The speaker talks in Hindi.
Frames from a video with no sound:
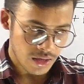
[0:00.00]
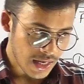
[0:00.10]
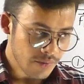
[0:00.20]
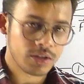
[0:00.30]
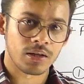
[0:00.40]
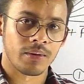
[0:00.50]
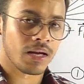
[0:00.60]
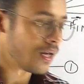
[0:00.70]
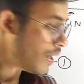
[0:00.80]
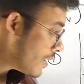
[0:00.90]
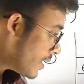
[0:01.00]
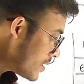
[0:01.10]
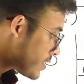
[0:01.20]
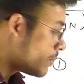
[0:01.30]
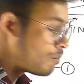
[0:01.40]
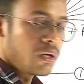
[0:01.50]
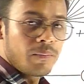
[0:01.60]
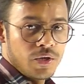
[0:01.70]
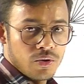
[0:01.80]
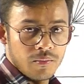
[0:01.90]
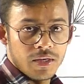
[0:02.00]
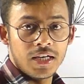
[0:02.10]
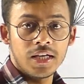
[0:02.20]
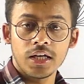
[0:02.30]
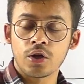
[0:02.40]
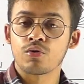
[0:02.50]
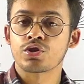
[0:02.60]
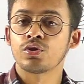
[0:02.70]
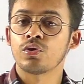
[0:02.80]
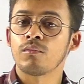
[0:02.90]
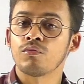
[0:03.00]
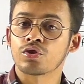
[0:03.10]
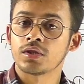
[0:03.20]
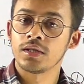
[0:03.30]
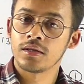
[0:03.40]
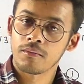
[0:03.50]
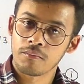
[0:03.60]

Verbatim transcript: इलेवेंथ में इस सिंपल पेंडुलम के लिए इक्वेशन ऑफ मोशन